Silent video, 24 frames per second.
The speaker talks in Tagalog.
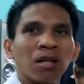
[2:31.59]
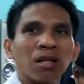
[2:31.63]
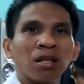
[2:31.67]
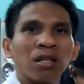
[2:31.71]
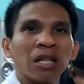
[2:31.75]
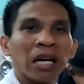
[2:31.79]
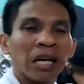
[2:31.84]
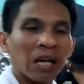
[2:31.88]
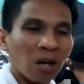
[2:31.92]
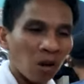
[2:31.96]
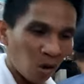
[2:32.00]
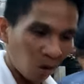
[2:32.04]

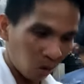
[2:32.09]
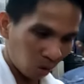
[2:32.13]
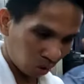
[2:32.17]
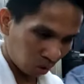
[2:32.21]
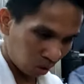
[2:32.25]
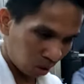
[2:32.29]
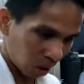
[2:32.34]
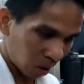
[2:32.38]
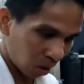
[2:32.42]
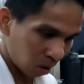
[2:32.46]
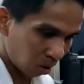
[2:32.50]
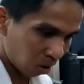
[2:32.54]
yero.
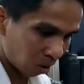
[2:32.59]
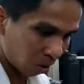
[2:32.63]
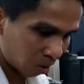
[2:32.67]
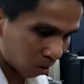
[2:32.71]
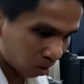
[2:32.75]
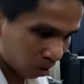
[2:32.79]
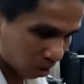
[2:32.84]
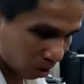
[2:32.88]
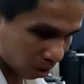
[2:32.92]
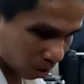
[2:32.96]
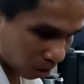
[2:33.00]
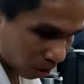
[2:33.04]
Ito.
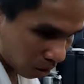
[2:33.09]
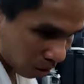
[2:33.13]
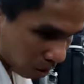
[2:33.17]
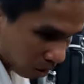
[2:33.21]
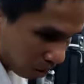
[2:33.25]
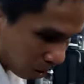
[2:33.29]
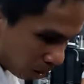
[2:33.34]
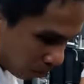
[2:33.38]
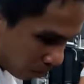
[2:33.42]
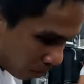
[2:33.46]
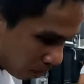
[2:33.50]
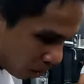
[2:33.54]

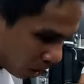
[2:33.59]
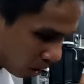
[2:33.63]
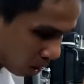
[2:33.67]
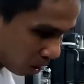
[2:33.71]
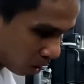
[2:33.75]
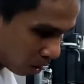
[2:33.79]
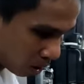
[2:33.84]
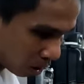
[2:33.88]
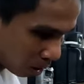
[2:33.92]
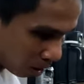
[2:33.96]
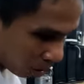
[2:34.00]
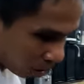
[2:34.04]
Yan, mga...
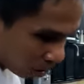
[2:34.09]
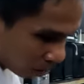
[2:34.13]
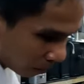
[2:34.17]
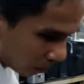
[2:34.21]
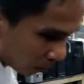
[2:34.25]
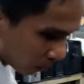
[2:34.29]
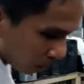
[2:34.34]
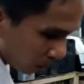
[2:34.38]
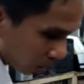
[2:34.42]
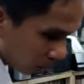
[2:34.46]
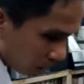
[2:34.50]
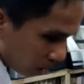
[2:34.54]

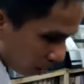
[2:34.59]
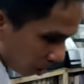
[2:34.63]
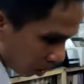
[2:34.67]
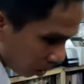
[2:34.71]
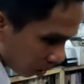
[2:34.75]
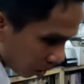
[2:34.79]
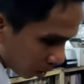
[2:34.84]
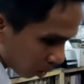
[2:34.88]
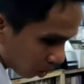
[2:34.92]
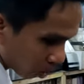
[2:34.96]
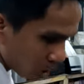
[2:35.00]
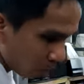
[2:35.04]

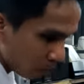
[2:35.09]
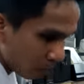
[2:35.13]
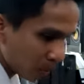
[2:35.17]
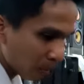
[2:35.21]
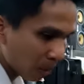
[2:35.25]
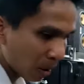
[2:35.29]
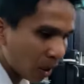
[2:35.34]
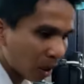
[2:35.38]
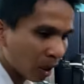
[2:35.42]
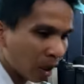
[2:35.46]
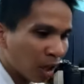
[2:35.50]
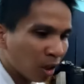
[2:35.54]
Ito, may
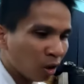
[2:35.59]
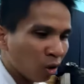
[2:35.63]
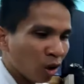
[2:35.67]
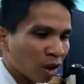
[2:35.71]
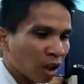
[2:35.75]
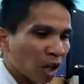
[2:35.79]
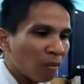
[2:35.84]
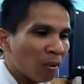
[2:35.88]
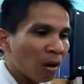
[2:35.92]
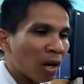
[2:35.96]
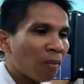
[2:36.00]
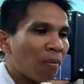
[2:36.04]
mga ganito rin
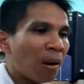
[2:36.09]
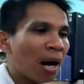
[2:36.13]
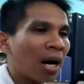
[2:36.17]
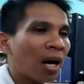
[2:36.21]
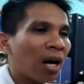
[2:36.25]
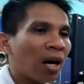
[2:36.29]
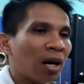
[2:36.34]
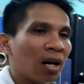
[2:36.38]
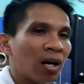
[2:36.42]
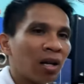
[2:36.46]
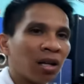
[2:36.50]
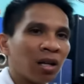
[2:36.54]
tayo. Mga
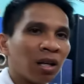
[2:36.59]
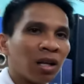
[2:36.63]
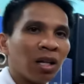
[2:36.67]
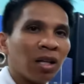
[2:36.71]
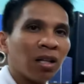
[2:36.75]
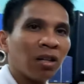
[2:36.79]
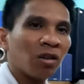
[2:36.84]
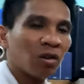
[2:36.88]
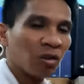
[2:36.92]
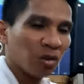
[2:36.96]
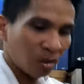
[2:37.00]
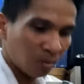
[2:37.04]
bakal.
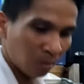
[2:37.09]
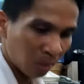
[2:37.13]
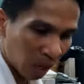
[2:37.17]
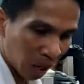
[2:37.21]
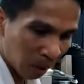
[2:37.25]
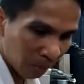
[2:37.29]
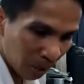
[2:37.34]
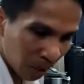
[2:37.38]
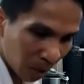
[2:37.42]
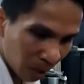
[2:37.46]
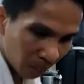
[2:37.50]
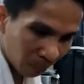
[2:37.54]
Ganito.
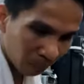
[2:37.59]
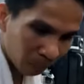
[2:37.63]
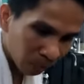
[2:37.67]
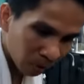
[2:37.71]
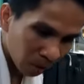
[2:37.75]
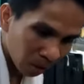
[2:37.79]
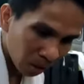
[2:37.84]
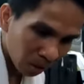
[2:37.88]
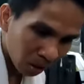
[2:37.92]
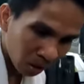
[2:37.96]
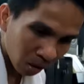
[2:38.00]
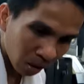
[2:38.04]
Marami yan.
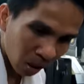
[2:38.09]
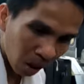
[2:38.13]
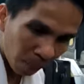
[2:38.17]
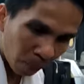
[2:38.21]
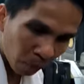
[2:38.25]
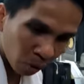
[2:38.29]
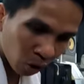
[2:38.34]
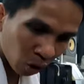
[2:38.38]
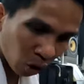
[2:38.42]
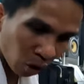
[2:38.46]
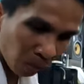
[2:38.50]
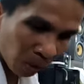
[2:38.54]

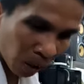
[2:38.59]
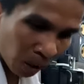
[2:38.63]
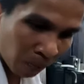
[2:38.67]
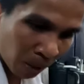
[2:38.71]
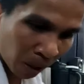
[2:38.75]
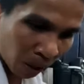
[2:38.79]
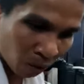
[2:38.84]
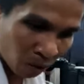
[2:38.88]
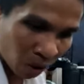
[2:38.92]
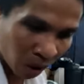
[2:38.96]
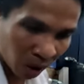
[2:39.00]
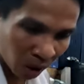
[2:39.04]
Tapos ito, mga
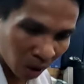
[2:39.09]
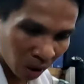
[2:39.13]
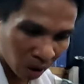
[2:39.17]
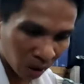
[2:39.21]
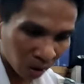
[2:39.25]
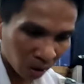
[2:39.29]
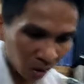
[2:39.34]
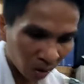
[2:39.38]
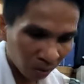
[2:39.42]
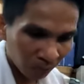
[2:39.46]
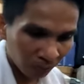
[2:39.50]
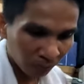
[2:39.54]
bagong dating
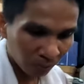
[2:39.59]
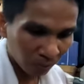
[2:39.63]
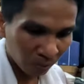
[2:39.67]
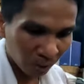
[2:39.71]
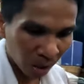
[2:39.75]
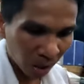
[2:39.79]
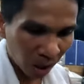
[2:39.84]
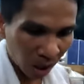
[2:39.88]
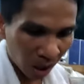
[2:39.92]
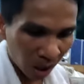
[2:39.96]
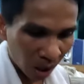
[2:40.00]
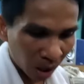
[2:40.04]
nito.
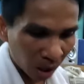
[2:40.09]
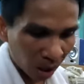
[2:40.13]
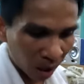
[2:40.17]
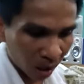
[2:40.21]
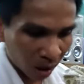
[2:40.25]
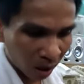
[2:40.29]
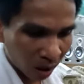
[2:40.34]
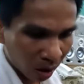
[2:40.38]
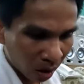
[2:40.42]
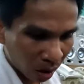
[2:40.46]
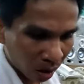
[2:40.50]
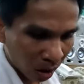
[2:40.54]
Mga...
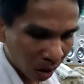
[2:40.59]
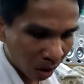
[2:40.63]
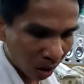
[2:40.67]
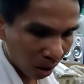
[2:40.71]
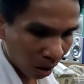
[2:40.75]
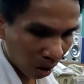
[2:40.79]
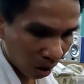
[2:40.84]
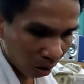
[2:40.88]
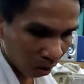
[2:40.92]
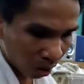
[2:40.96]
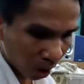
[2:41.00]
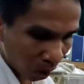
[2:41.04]

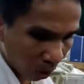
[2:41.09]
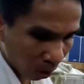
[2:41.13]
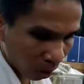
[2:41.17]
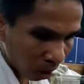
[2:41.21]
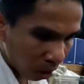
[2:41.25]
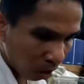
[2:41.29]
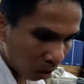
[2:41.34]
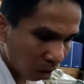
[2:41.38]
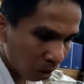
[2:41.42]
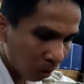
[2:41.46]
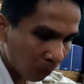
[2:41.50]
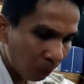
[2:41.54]
Anong tawag
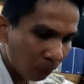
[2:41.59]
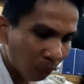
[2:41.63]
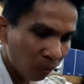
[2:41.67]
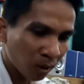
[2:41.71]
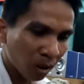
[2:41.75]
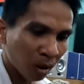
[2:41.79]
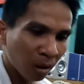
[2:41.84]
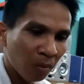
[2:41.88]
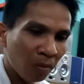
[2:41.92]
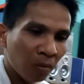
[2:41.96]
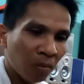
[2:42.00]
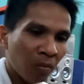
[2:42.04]
nito?
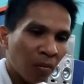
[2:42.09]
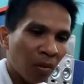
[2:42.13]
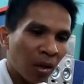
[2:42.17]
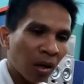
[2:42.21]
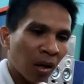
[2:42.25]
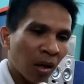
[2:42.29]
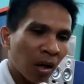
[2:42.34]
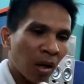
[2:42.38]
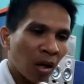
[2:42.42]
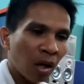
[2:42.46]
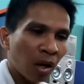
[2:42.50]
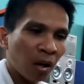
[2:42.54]

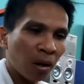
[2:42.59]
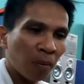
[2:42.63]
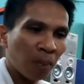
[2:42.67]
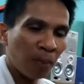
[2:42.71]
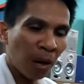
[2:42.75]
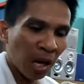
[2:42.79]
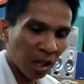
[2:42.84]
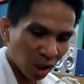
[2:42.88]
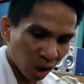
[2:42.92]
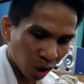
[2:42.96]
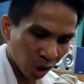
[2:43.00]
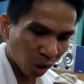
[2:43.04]
Mga
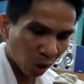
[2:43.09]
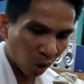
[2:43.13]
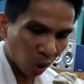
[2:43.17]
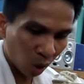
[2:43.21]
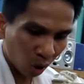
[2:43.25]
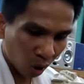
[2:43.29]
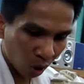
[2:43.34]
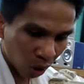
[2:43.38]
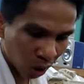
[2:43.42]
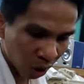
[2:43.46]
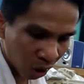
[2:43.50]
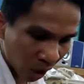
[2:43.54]
flat
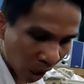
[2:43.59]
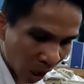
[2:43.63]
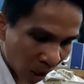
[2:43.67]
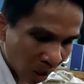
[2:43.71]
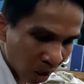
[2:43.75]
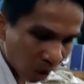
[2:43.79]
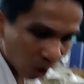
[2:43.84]
screw, star